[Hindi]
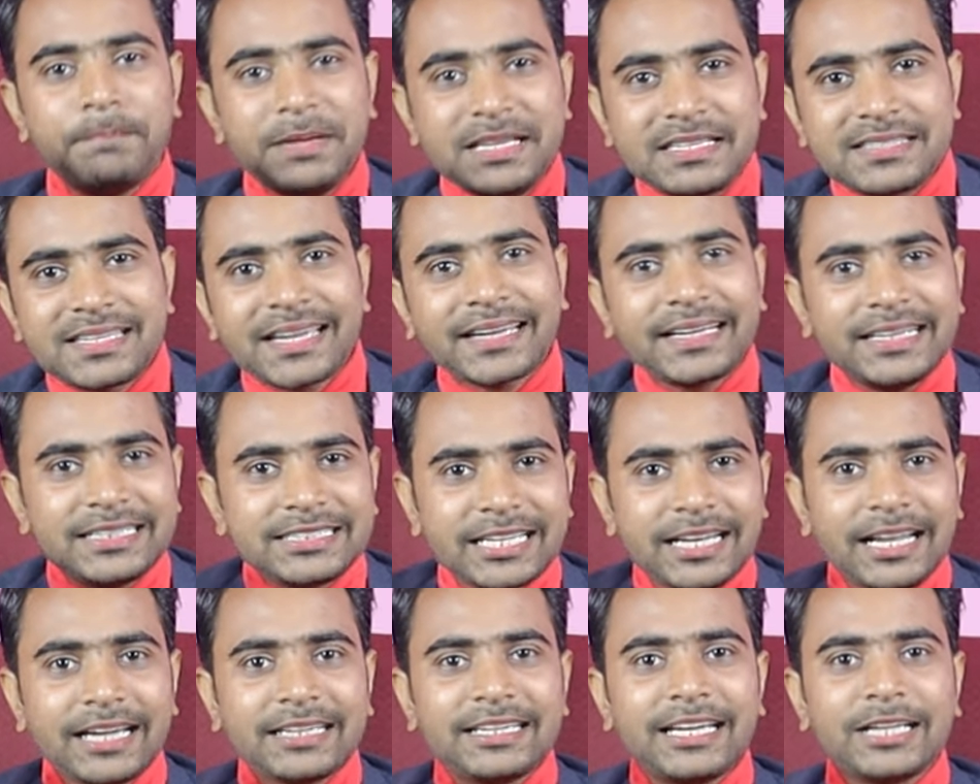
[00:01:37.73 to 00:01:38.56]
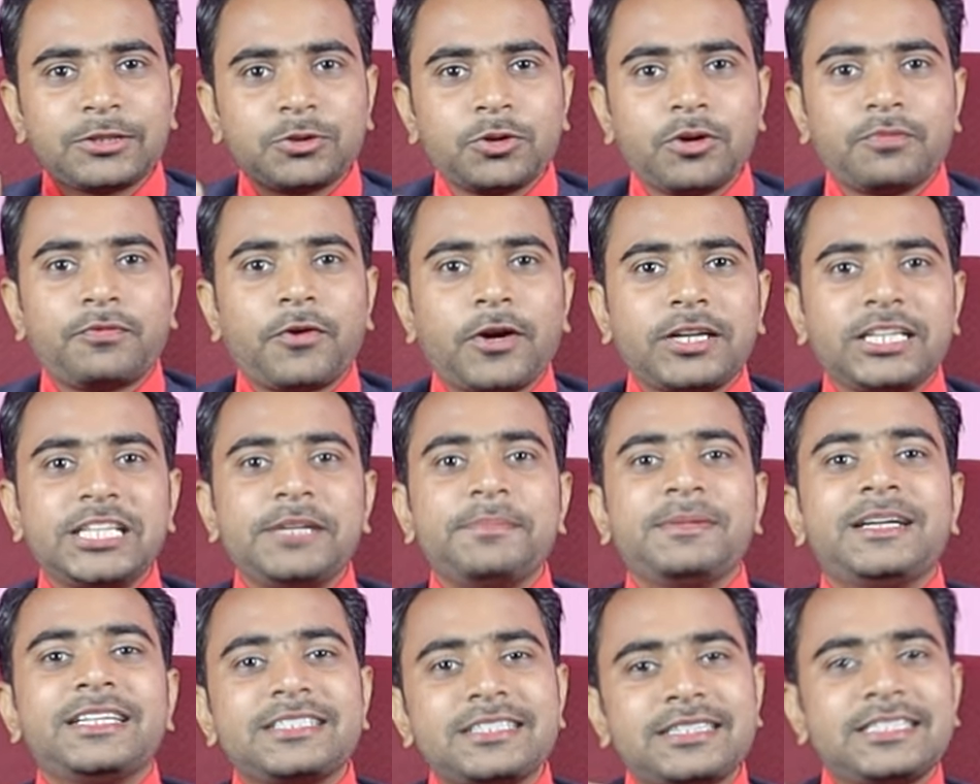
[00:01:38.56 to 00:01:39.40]
20 सेकंड चला गया तो
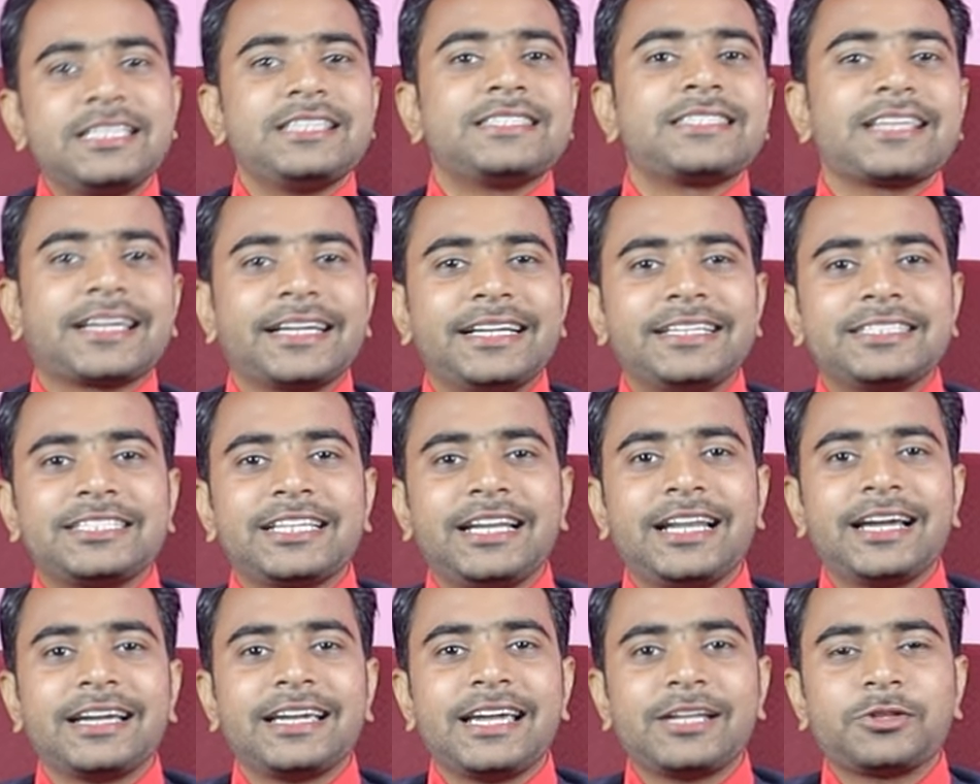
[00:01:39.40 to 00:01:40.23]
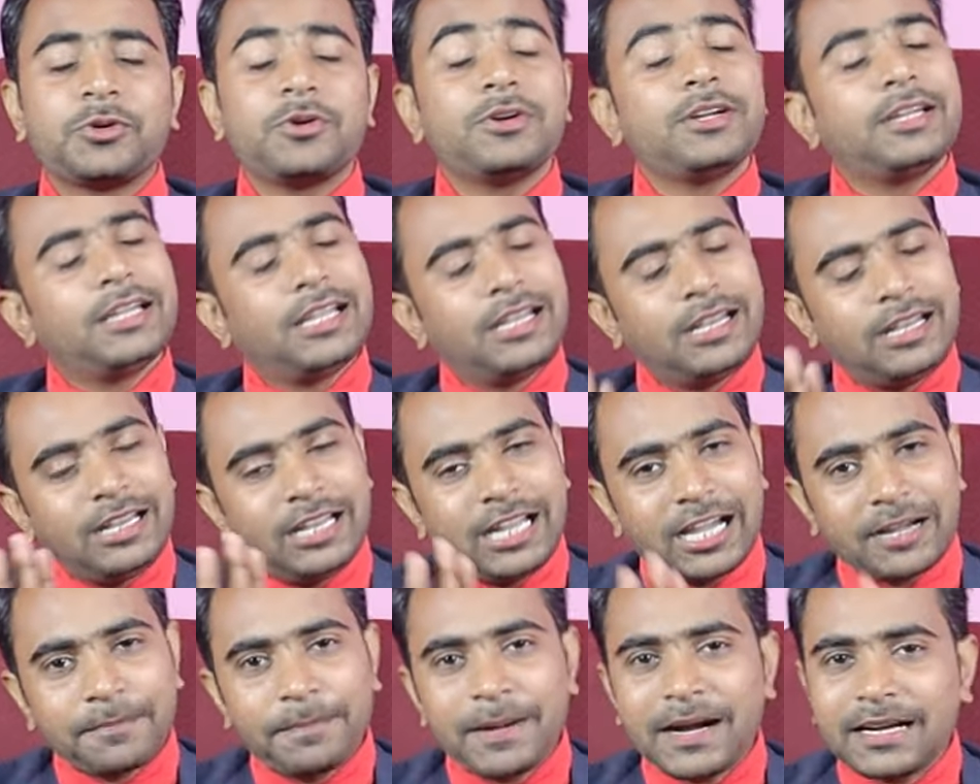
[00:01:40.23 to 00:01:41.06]
40 मिनट्स 30 सेकंड चला गया तो
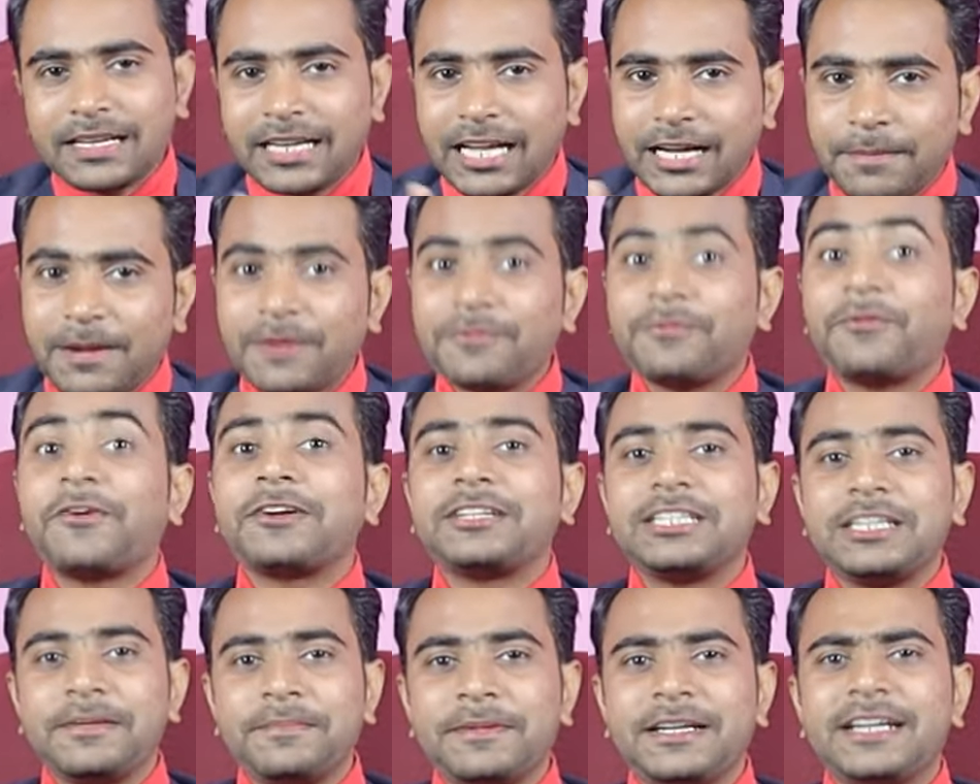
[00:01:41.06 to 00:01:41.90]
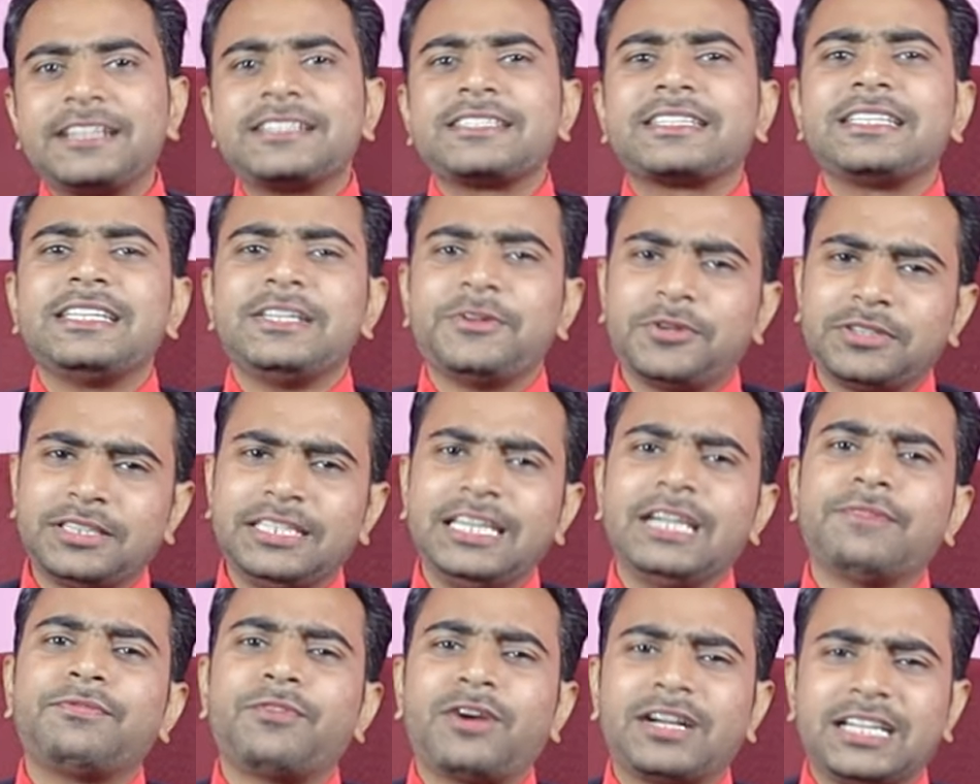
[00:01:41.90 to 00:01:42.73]
लगभग लगभग 40 मिनट्स की
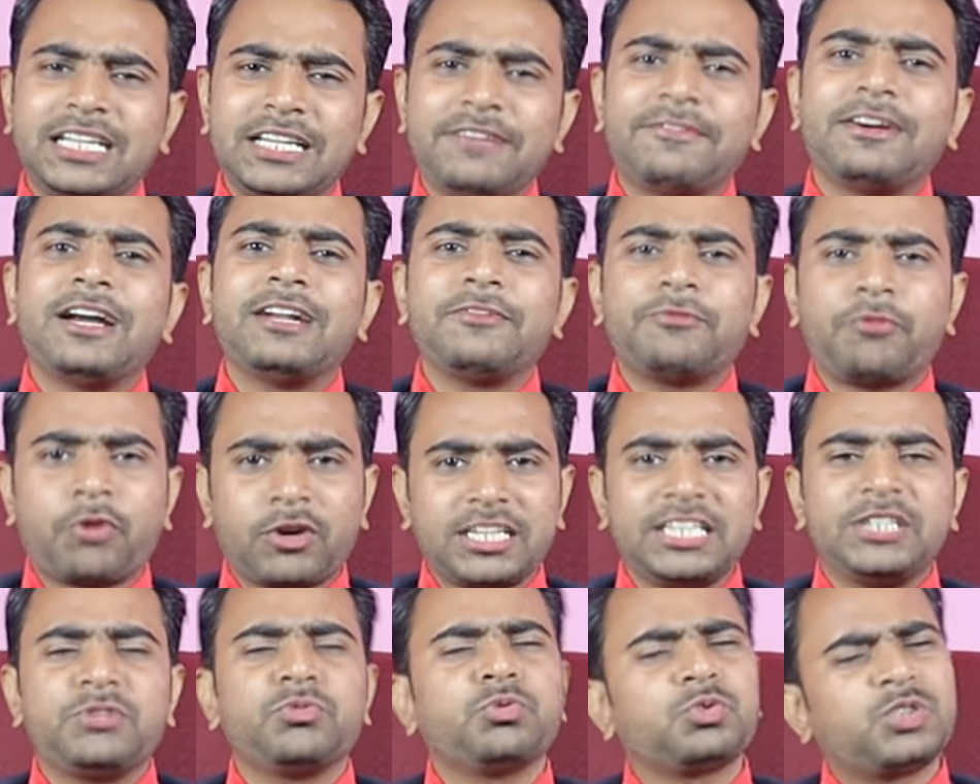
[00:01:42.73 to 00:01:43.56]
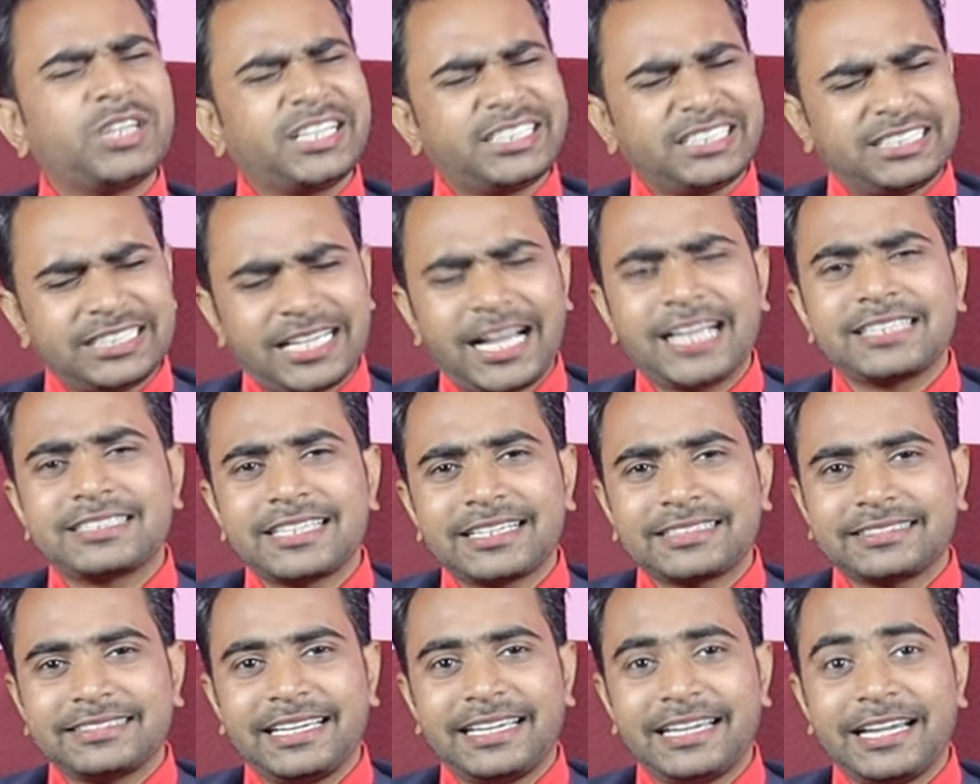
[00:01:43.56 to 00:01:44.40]
होती है 41 42 तक जा
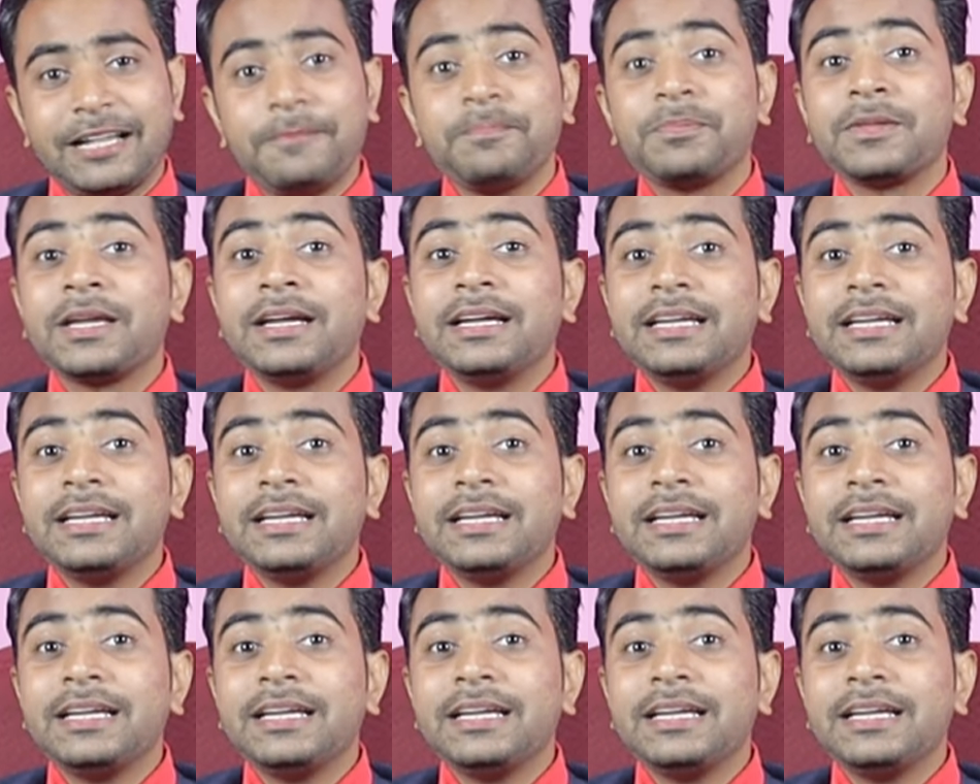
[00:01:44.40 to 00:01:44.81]
सकते हैं